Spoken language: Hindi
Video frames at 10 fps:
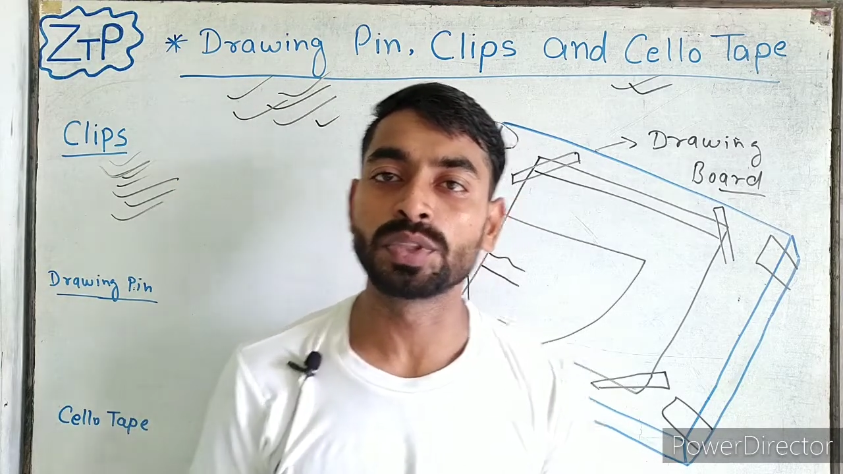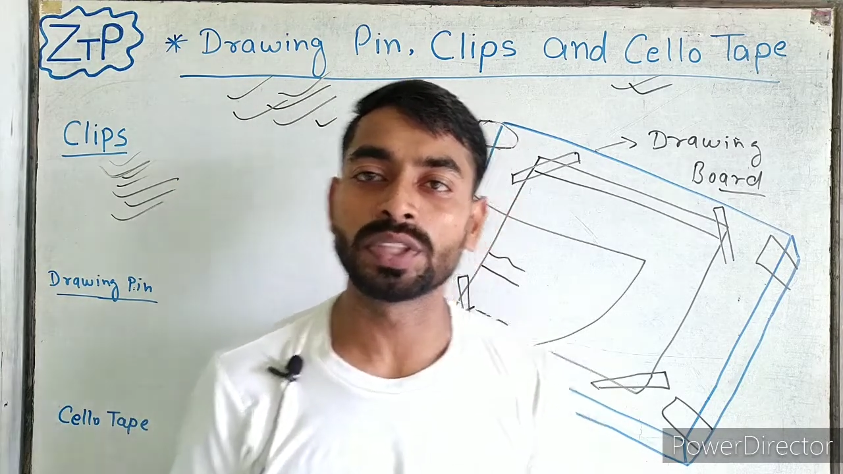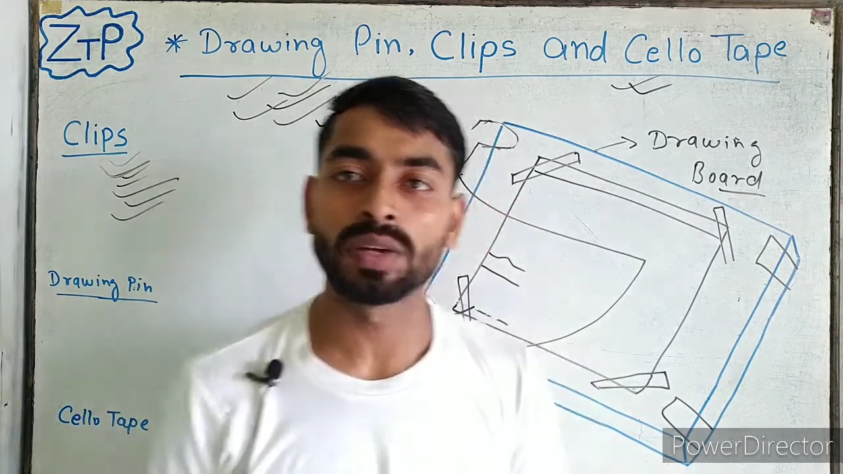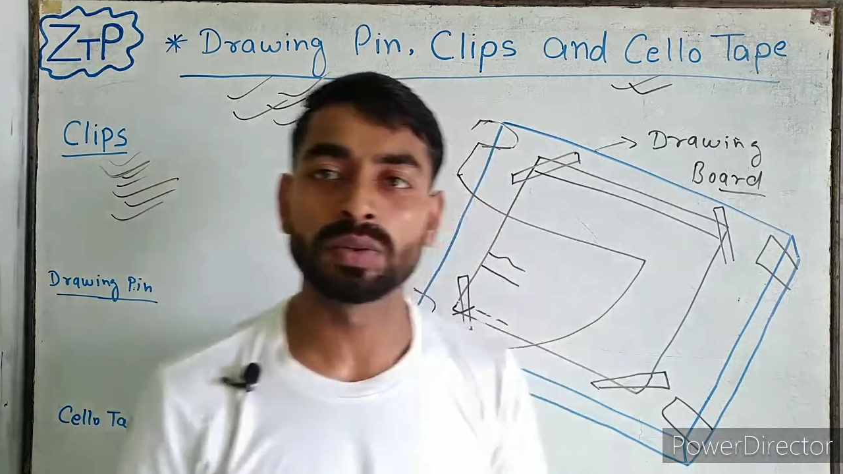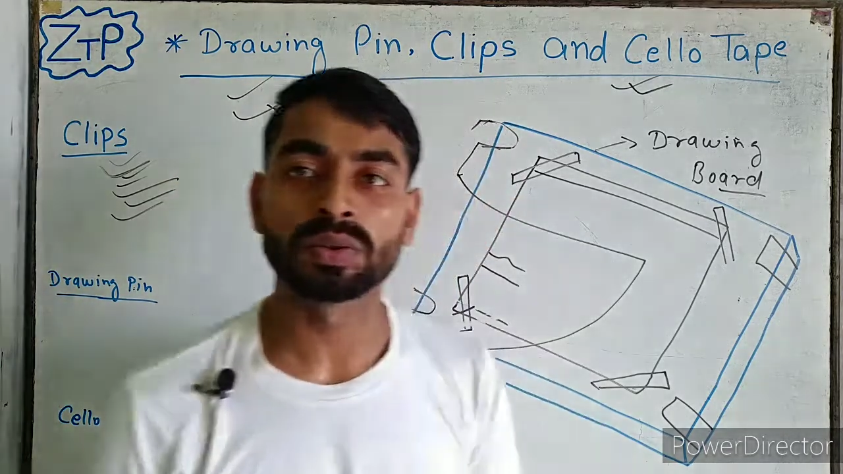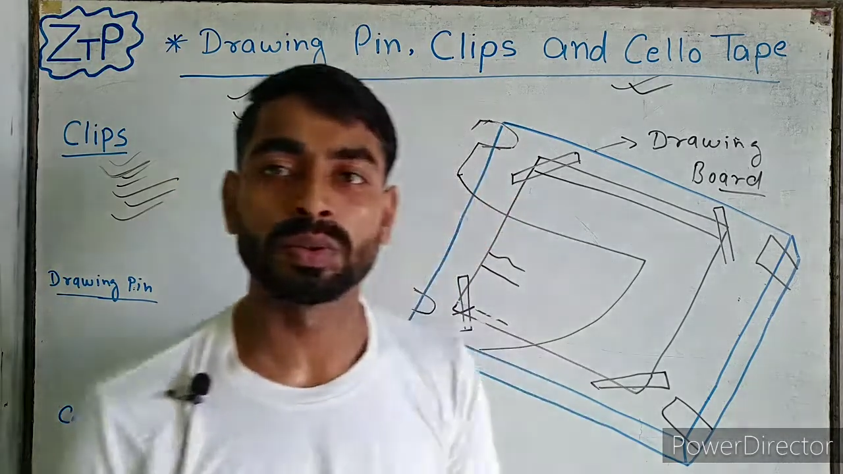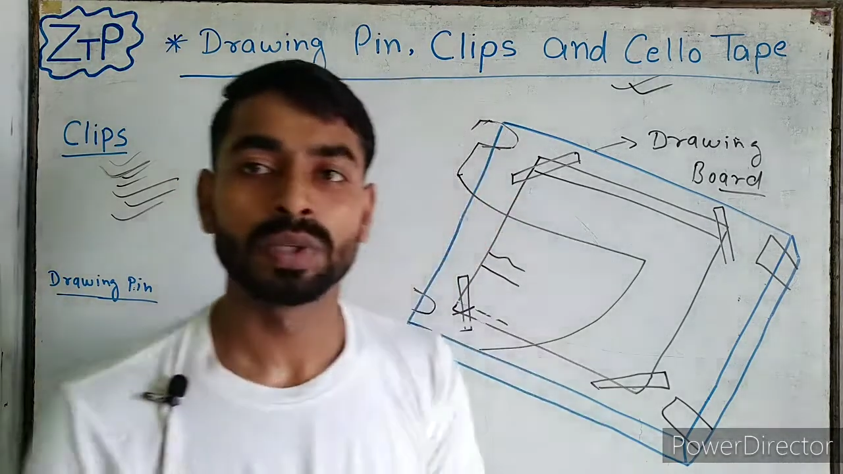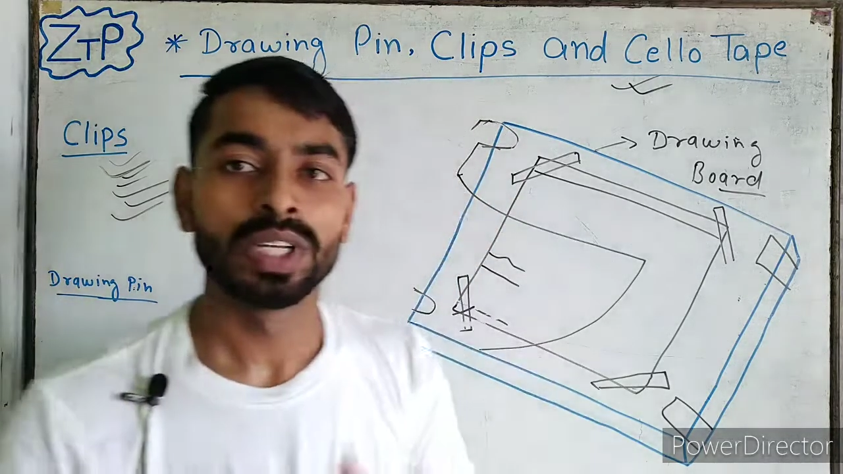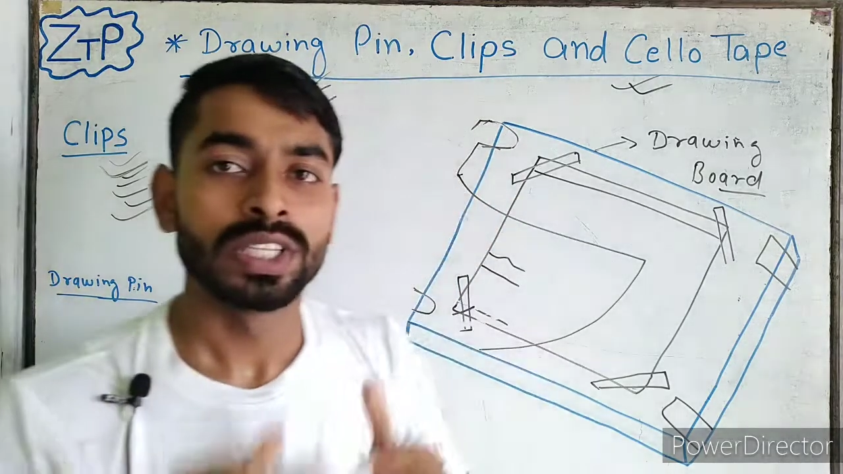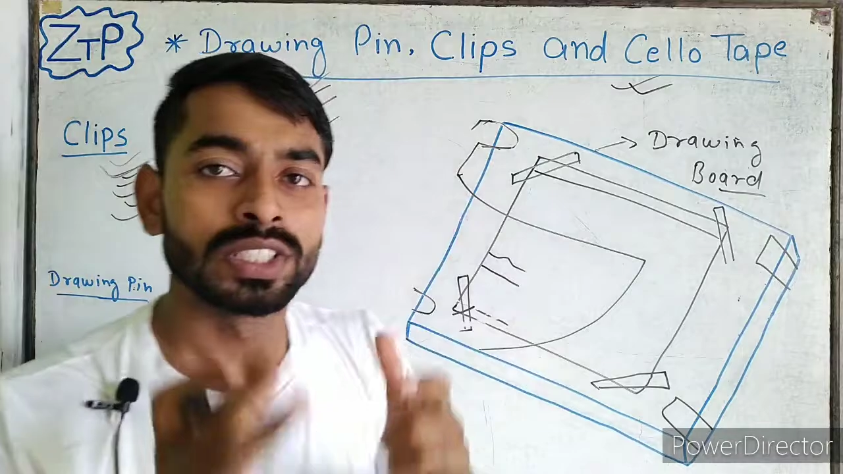पूछ रहा हूँ दोस्तों
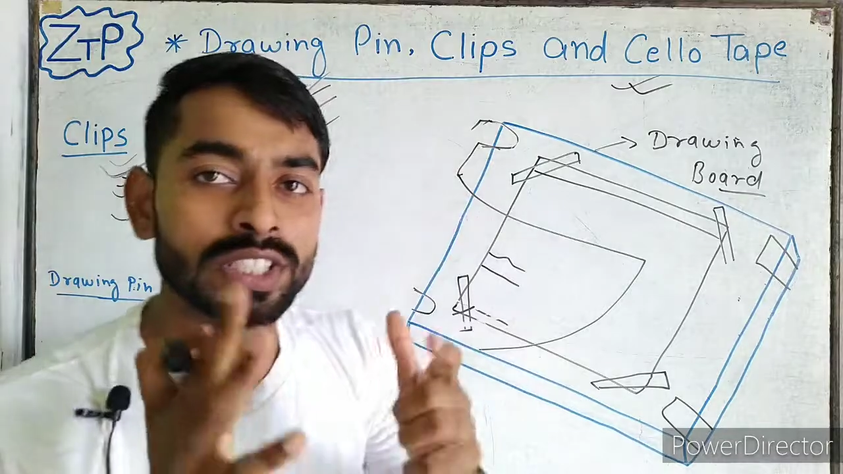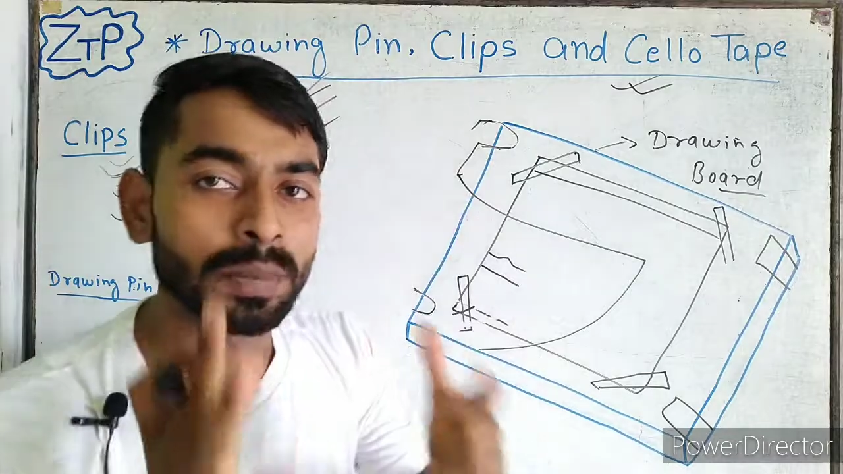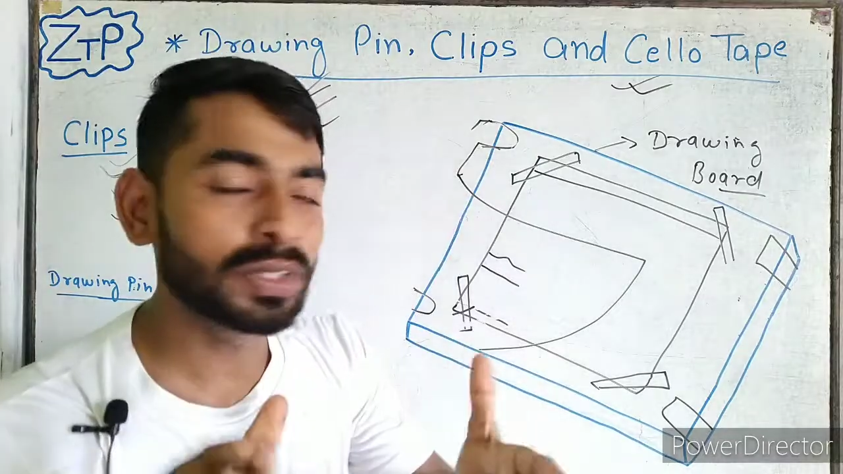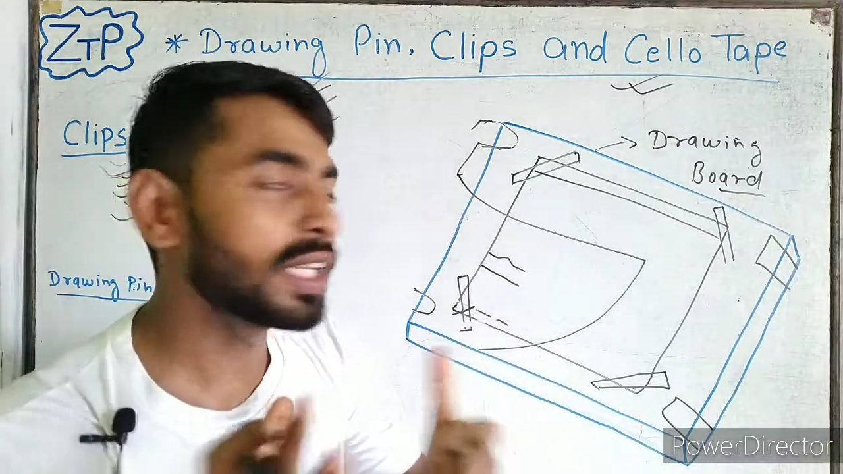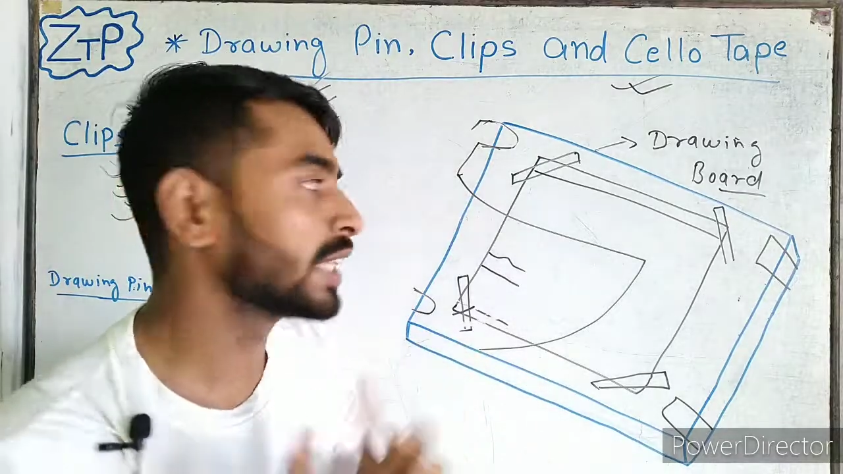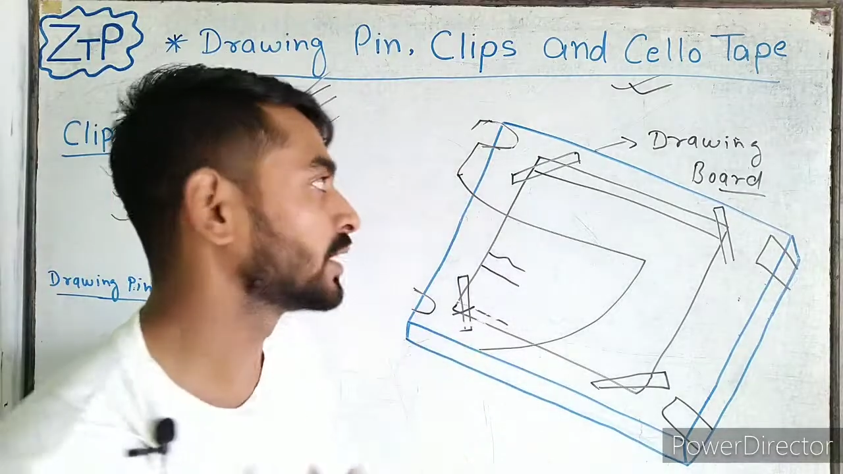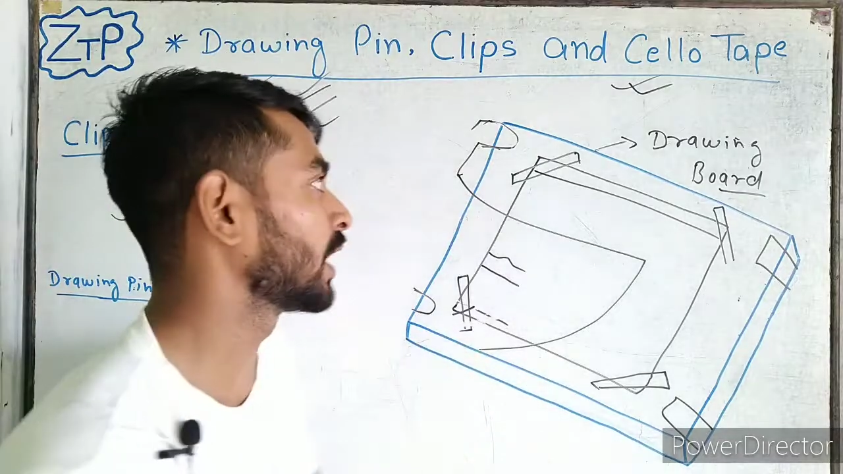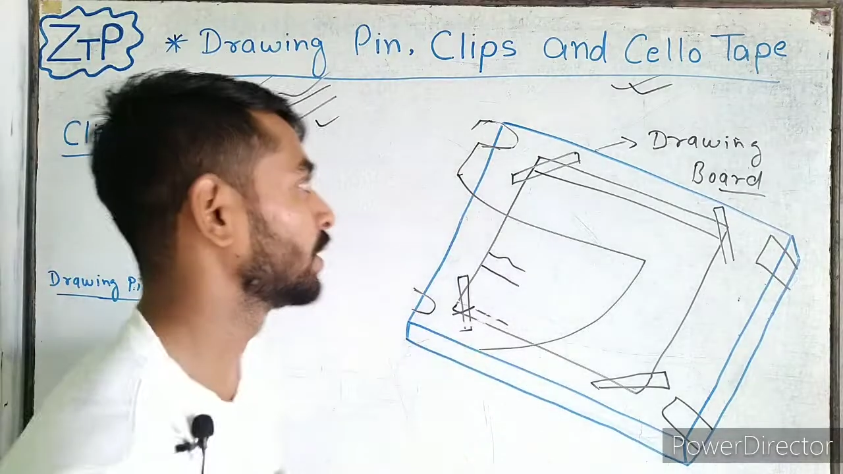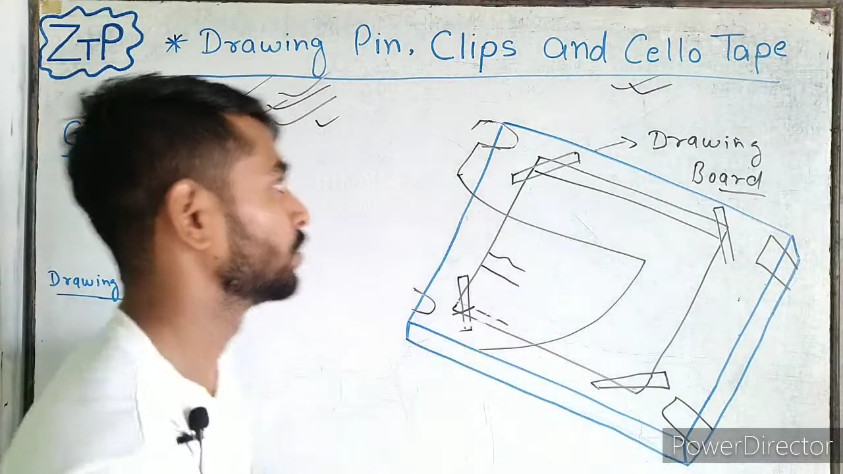सबसे अच्छा